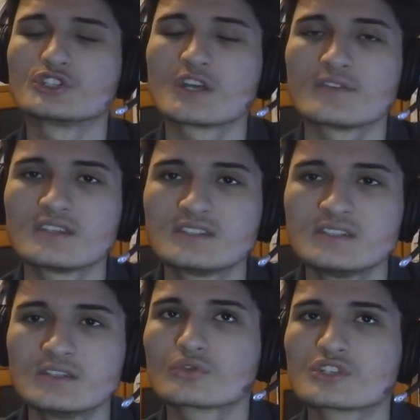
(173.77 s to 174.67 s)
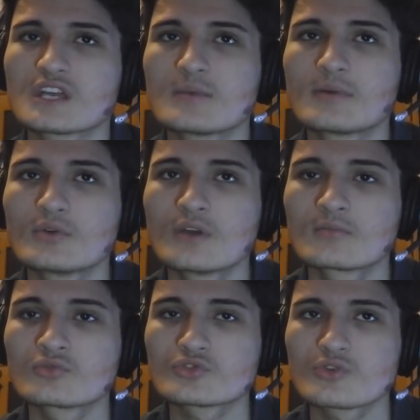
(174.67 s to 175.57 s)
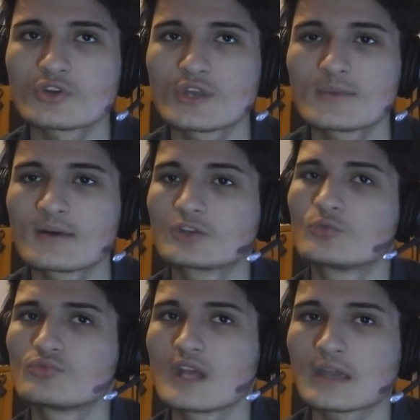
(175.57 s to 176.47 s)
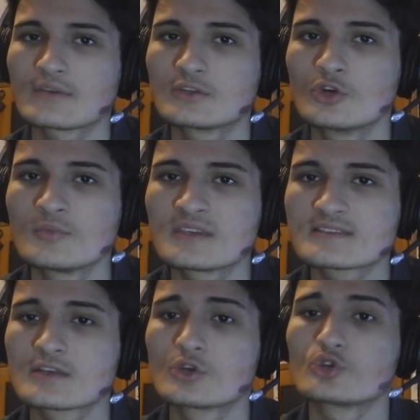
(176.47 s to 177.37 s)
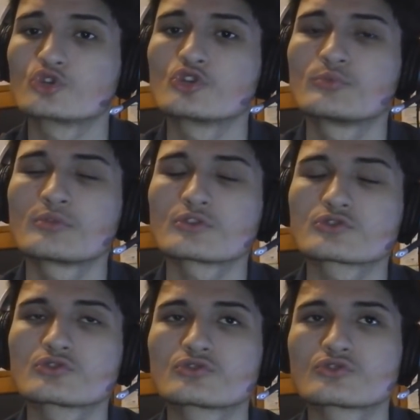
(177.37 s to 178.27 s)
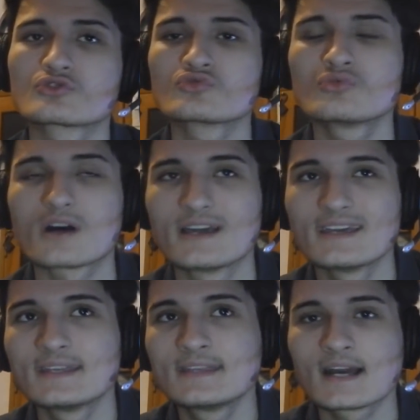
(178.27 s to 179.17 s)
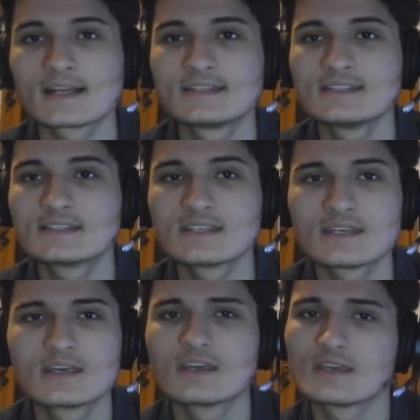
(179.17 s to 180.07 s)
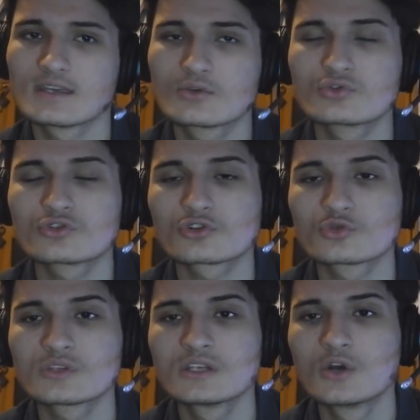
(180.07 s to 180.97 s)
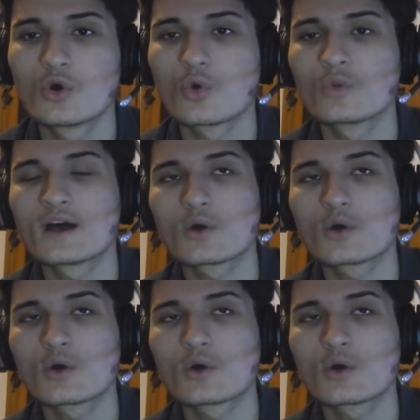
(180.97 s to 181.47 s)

J'avais dit que j'avais pas eu un bon joueur dans les packs depuis l'arrivée de Gomis. Je pense que ce jour est éradiqué et qu'aujourd'hui on,